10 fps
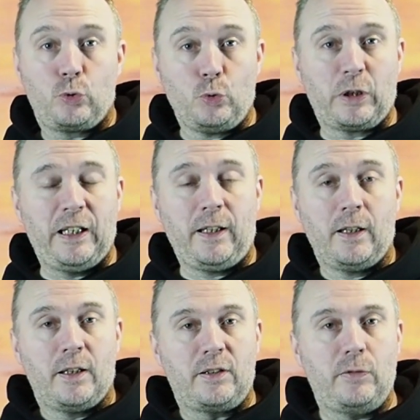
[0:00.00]
touring
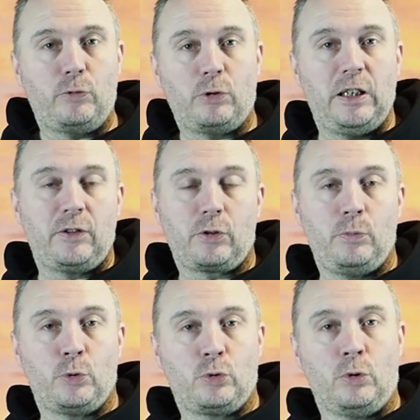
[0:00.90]
si vous roulez sur une
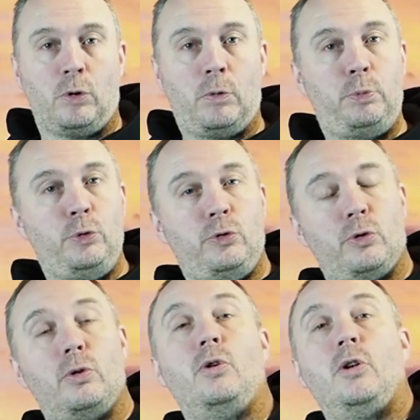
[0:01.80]
moto plus
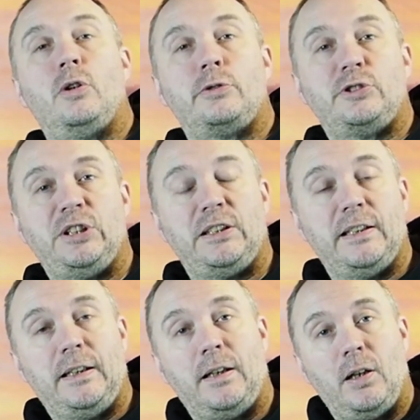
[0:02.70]

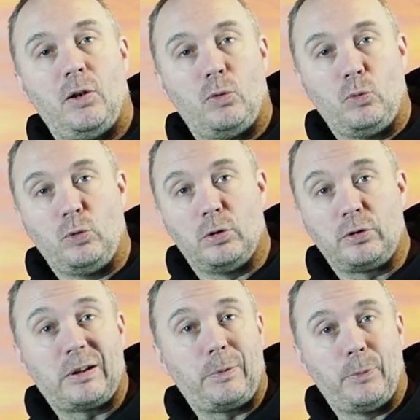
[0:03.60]
GT ou euh,
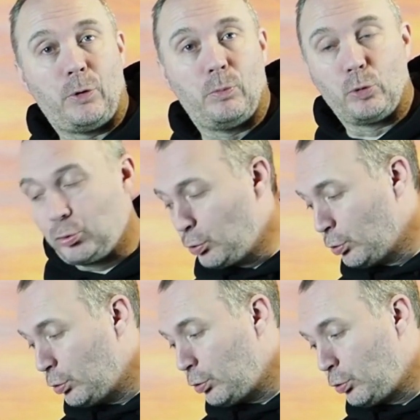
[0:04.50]
simplement un moto
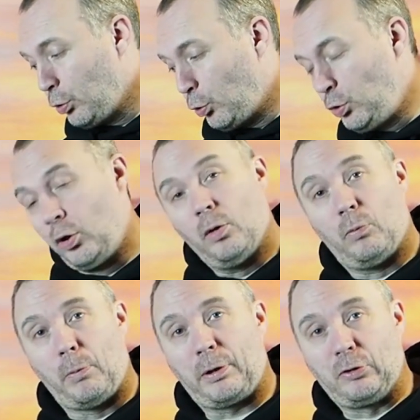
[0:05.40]
de, route.
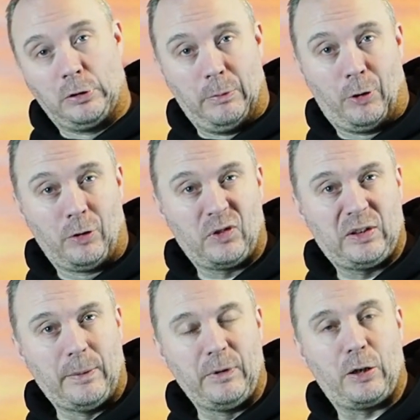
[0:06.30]
Moi personnellement, ça me